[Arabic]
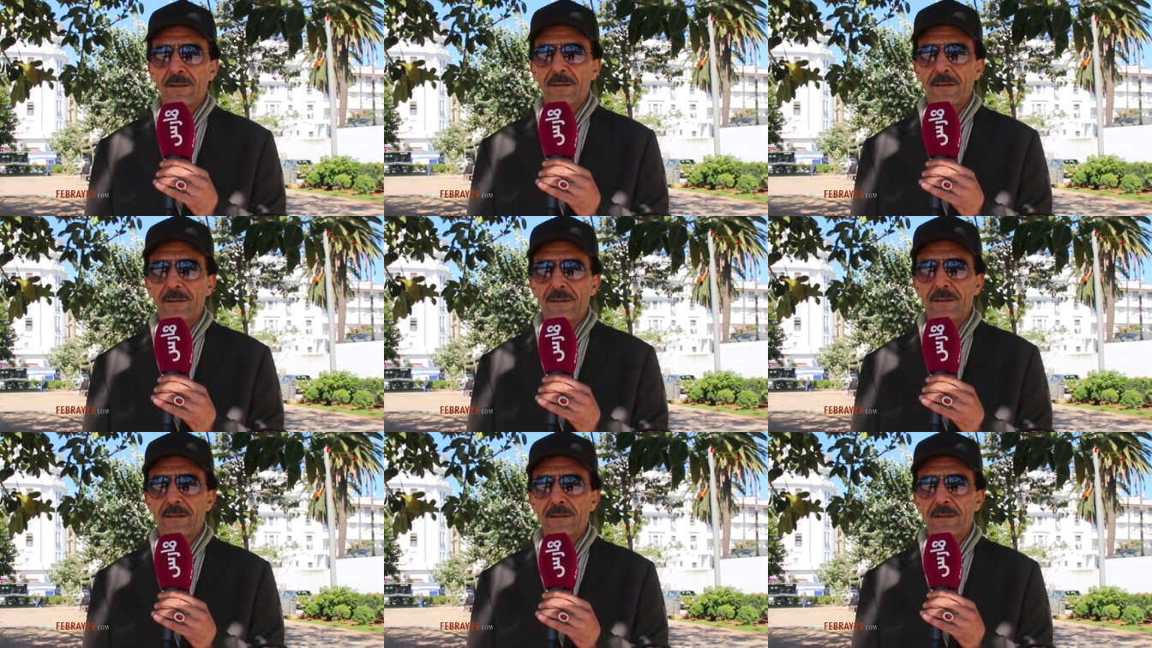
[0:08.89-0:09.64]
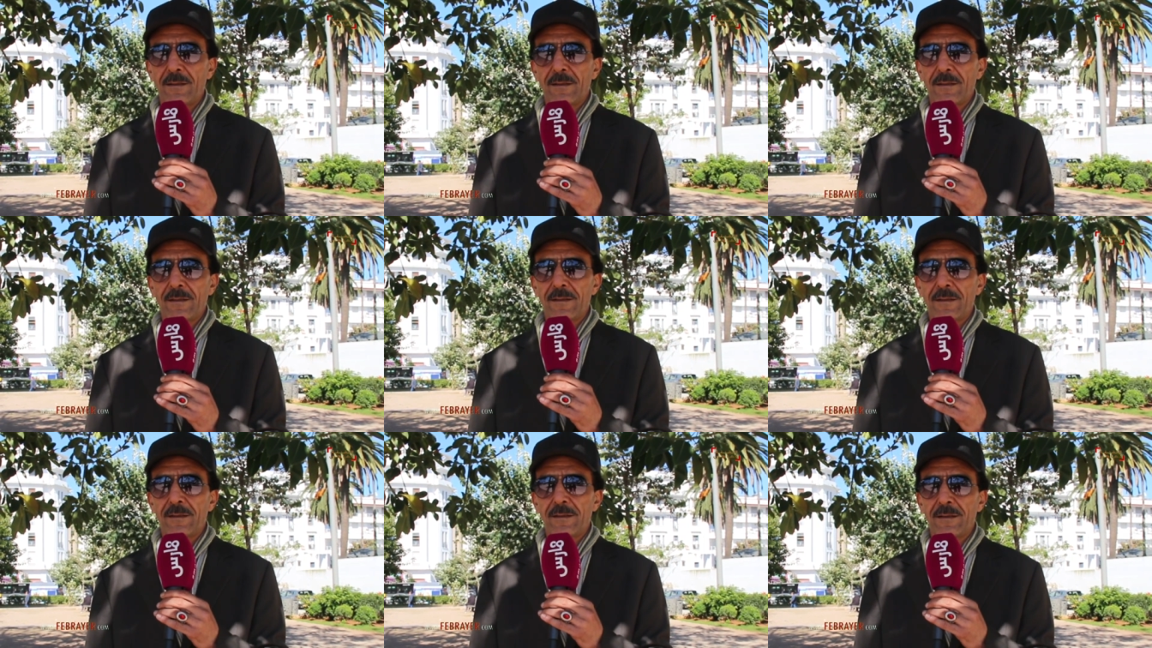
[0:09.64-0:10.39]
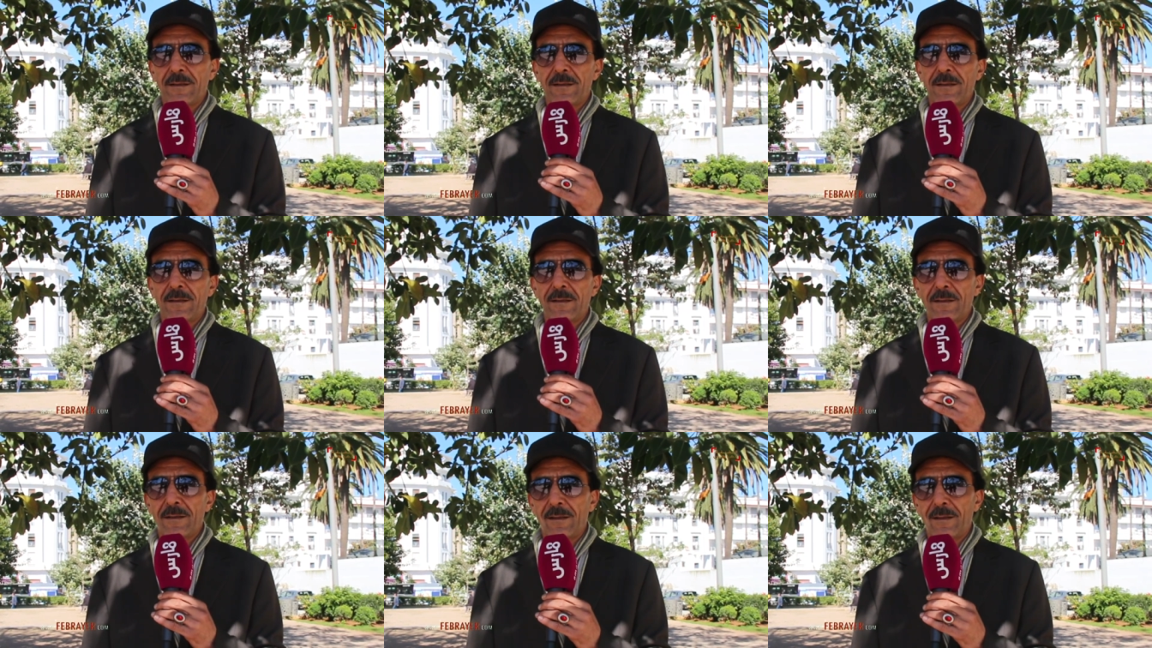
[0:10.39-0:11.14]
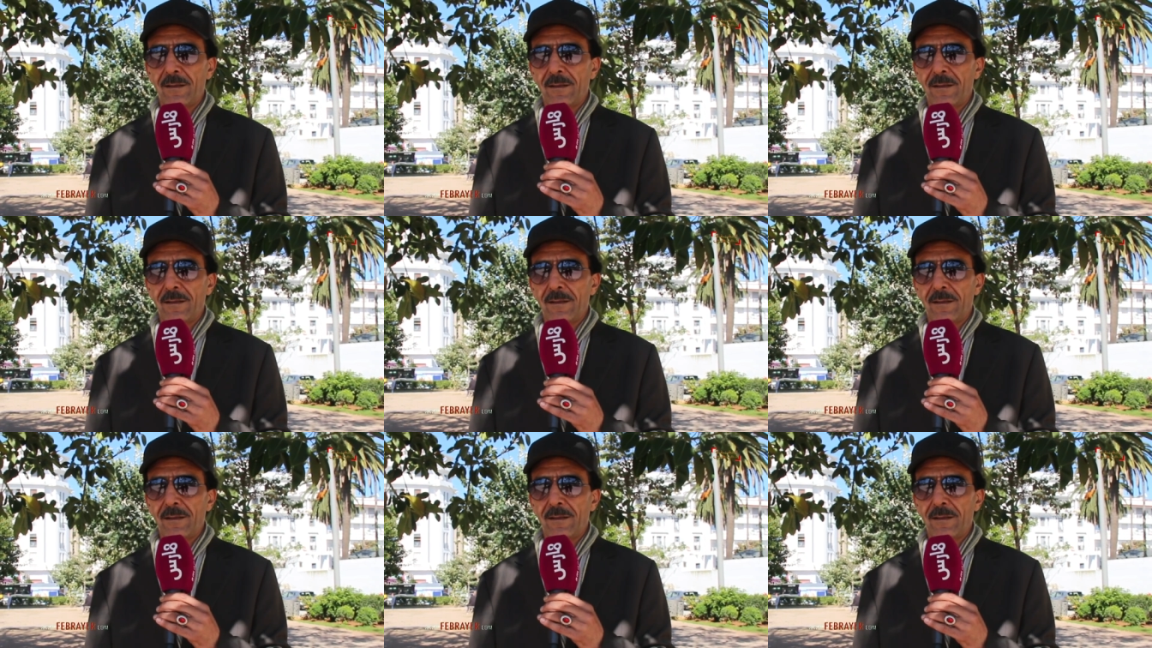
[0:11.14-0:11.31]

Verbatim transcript: بالاغاني ديالو بالتلحين ديالو